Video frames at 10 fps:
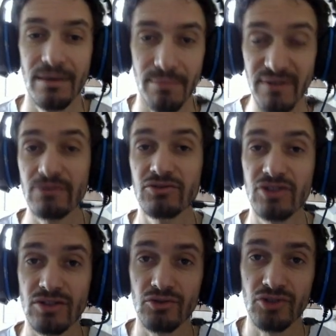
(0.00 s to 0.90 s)
Мы видим,
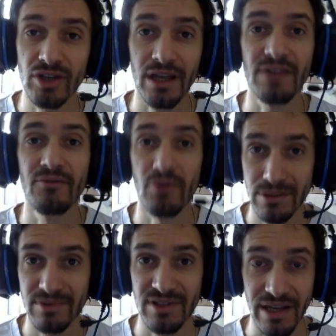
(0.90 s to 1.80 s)
что здесь нужны игроки
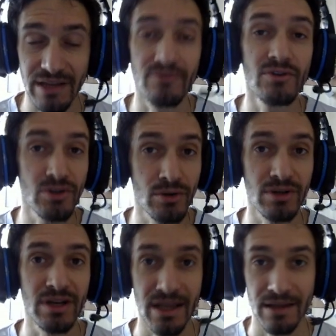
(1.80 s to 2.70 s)
83-го
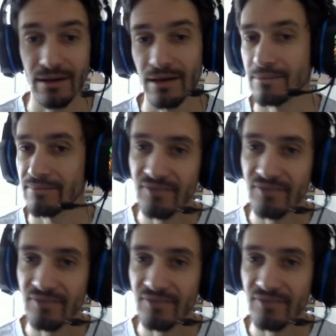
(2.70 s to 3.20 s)
высчета рейтинга.